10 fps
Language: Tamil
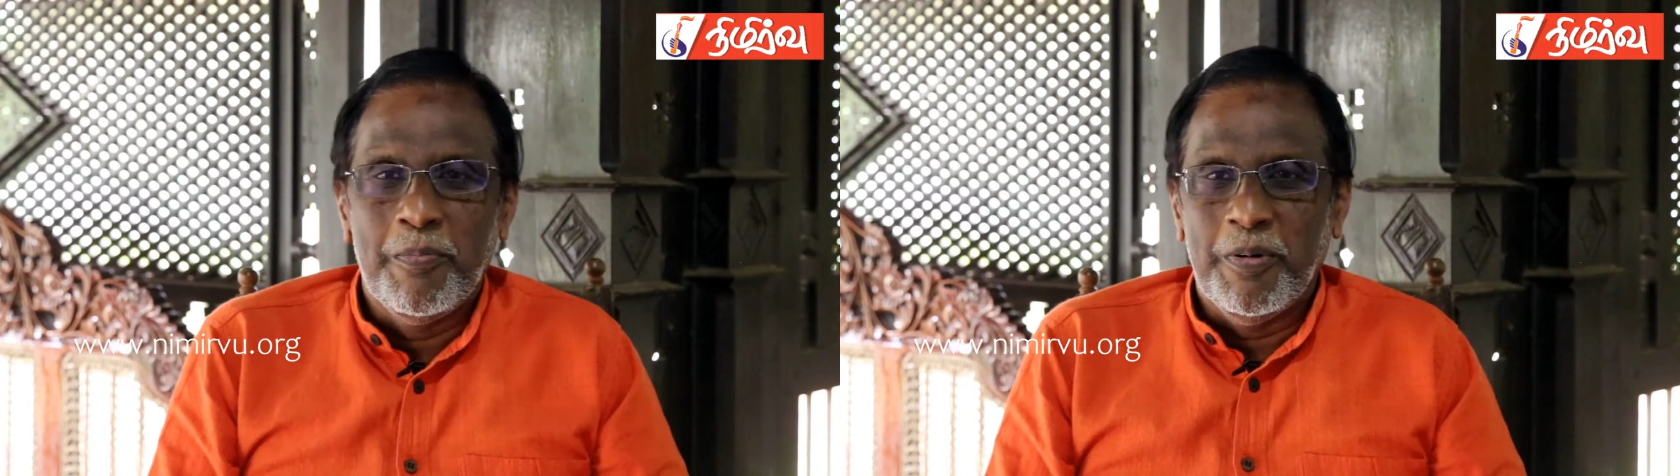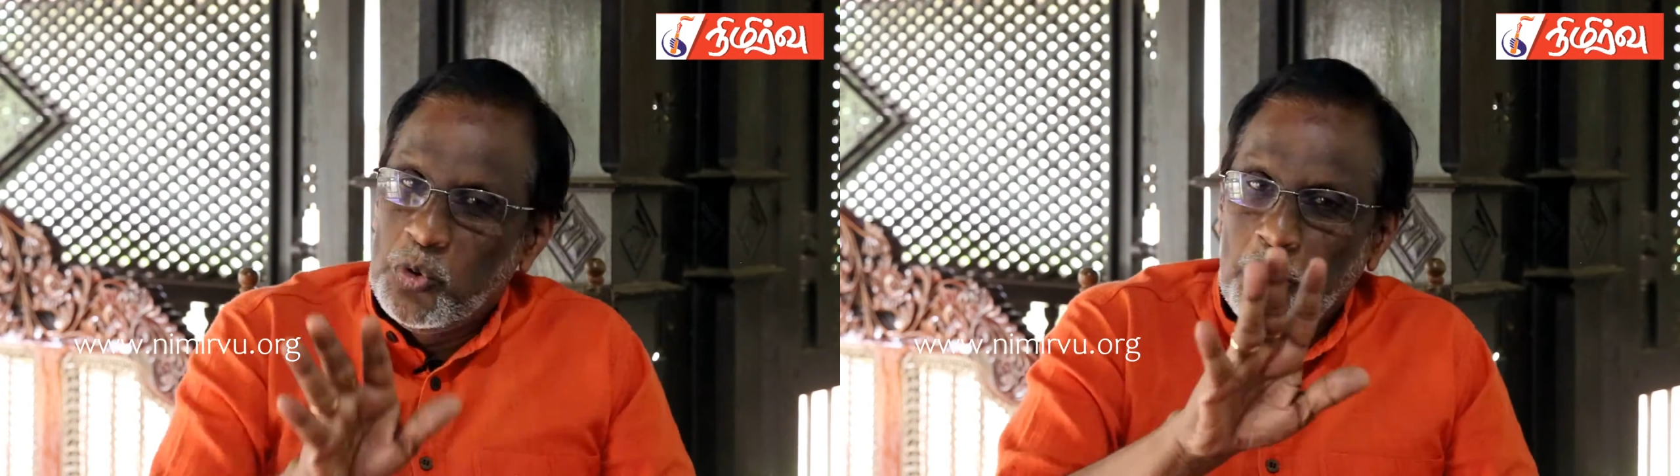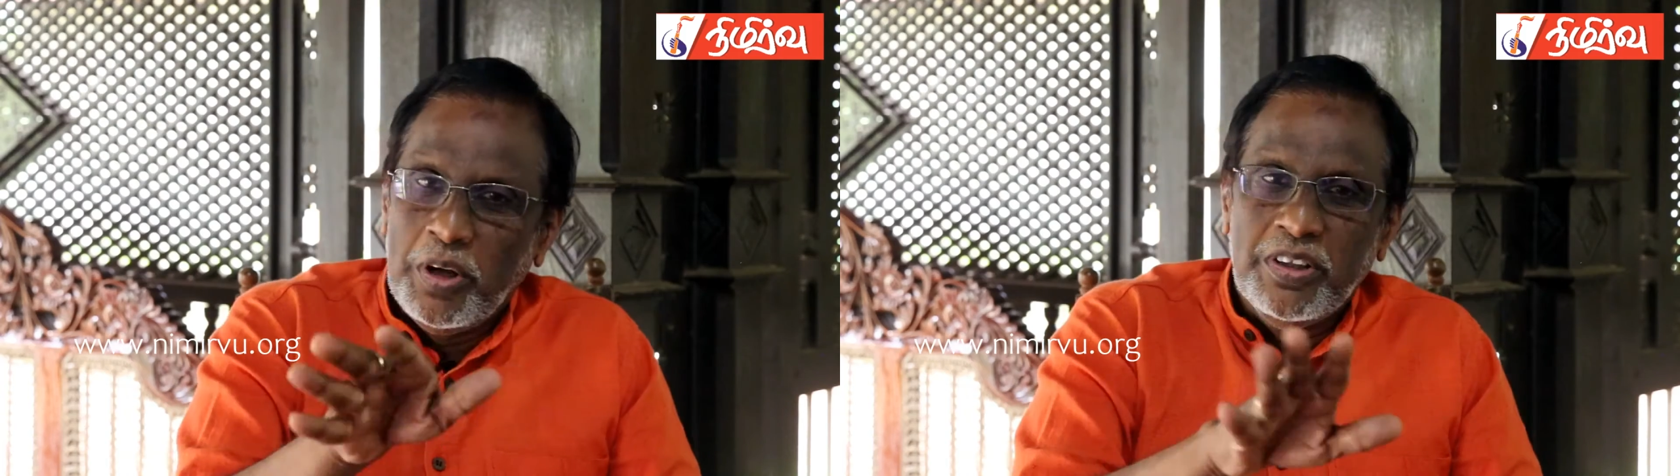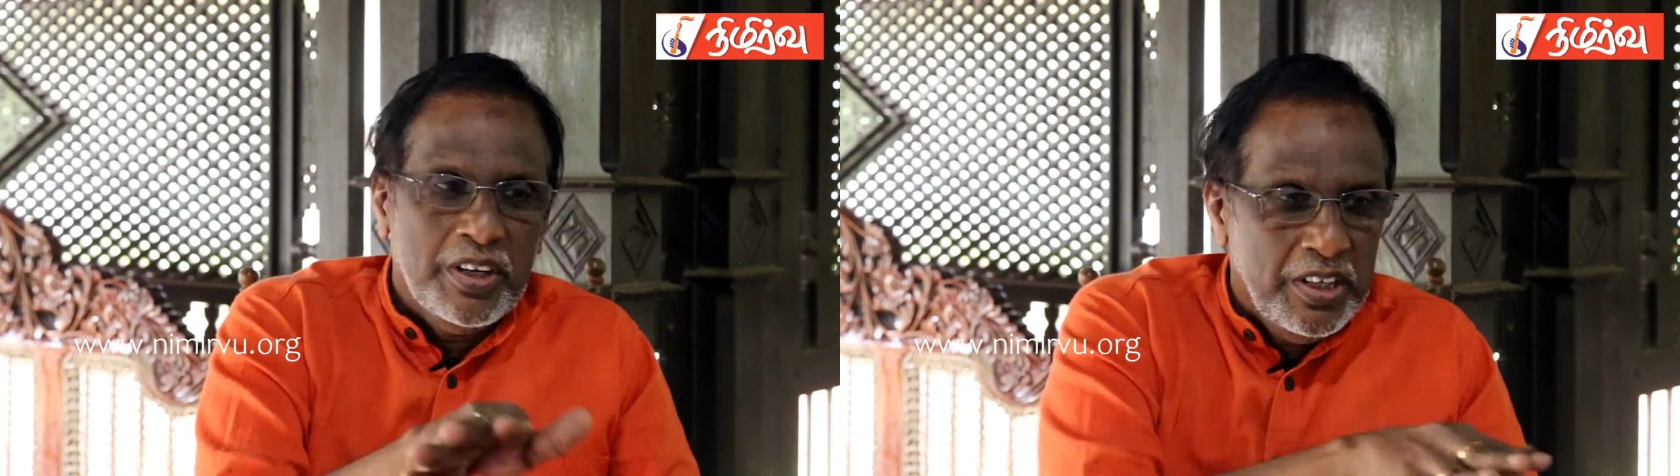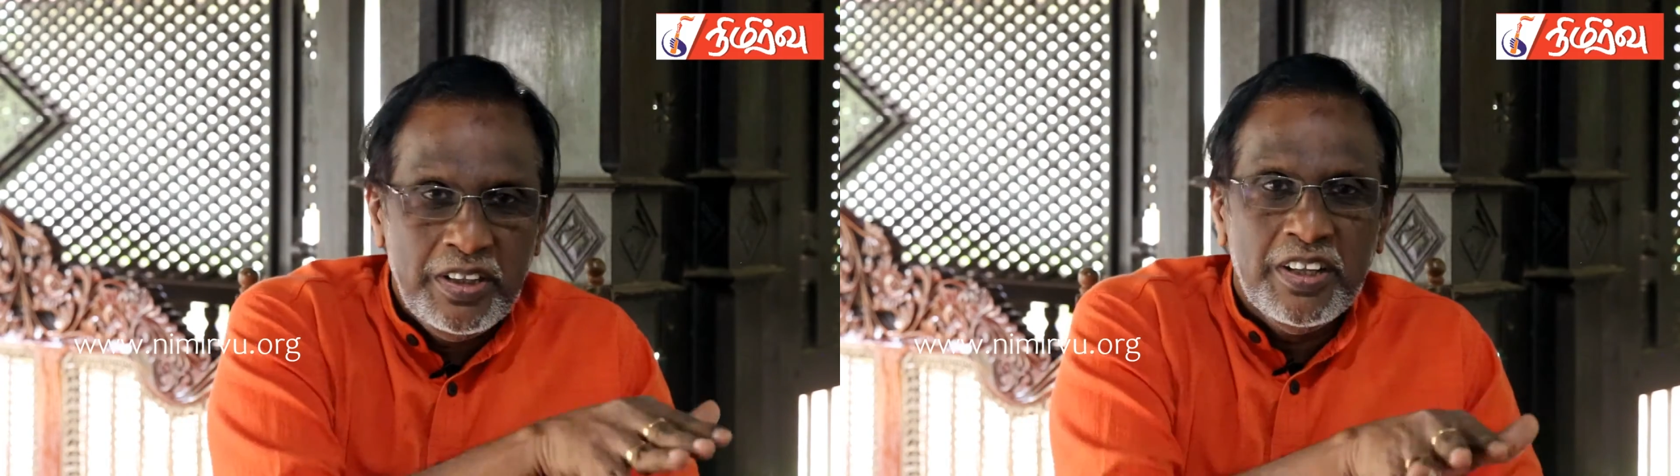பார்ப்போம்
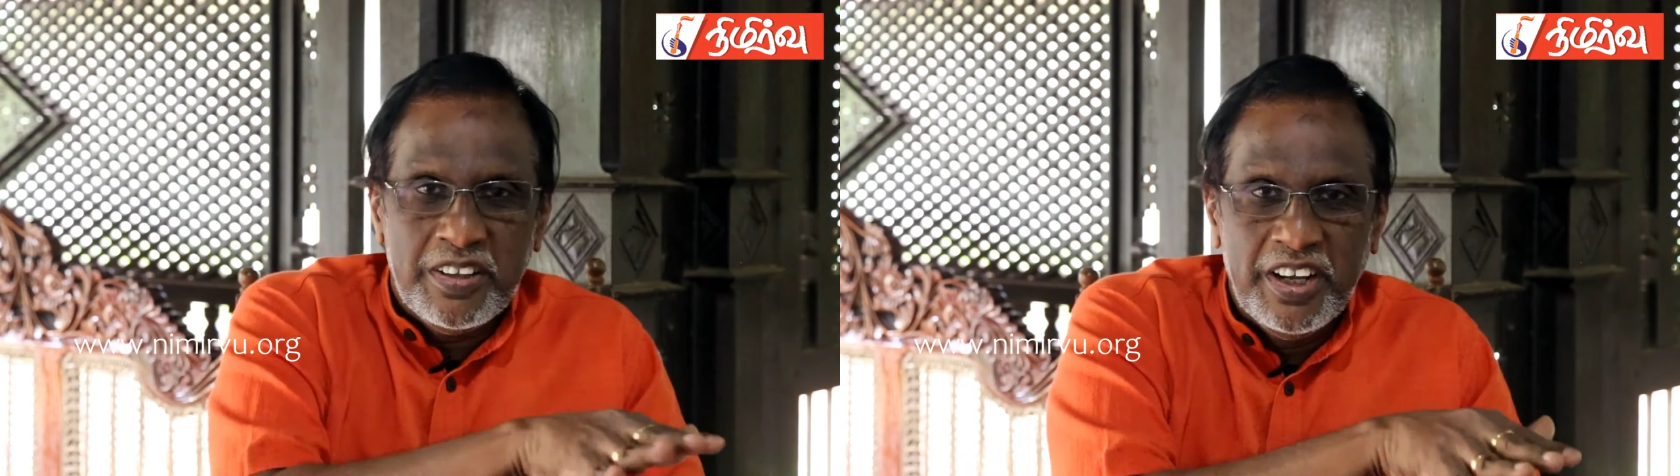சுமந்திரன் இந்த